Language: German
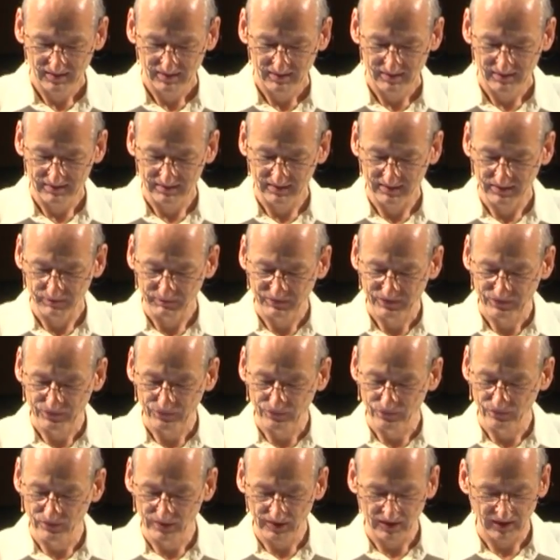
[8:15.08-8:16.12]
die sich im
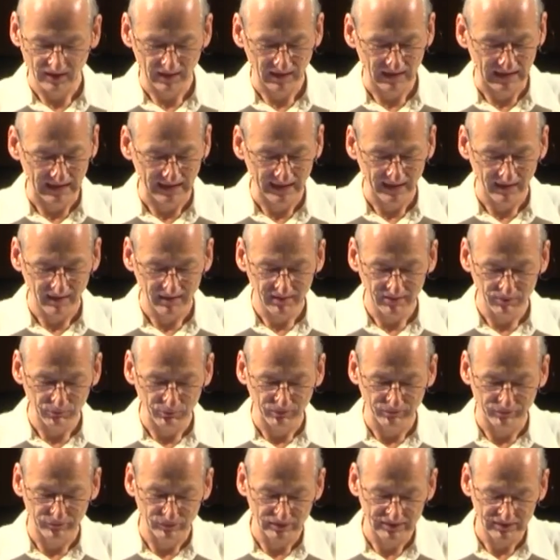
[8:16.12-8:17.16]
Zuge ihrer eigenen
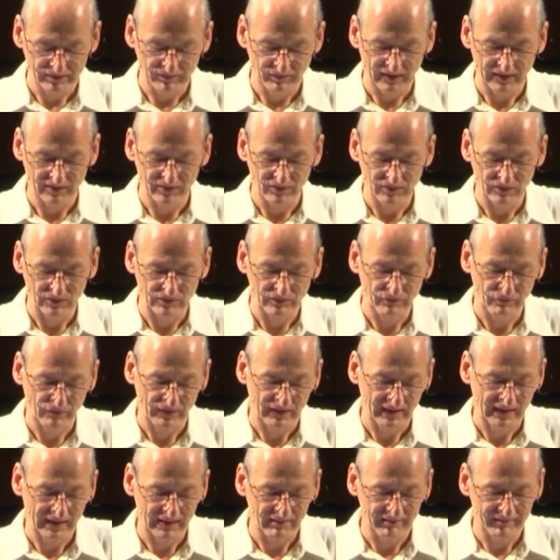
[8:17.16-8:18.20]
Bewusstwerdung und
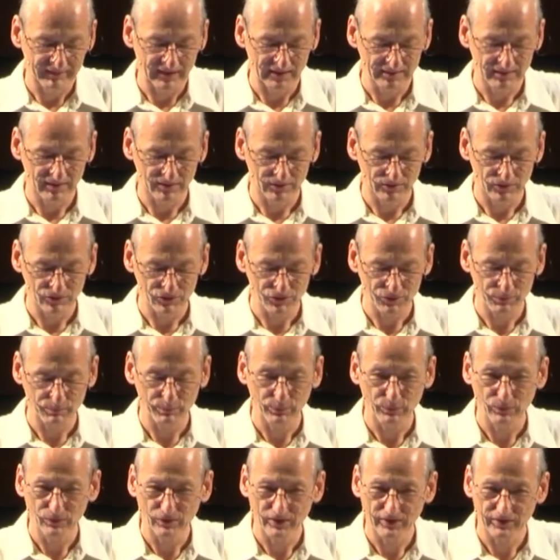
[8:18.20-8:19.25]
Vergegenwärtigung
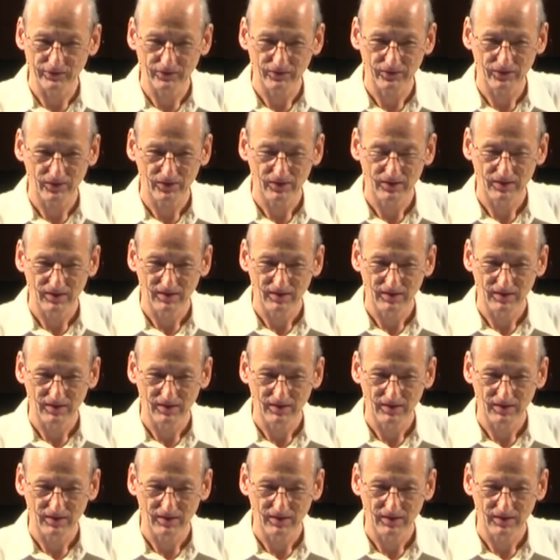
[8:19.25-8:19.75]
spürt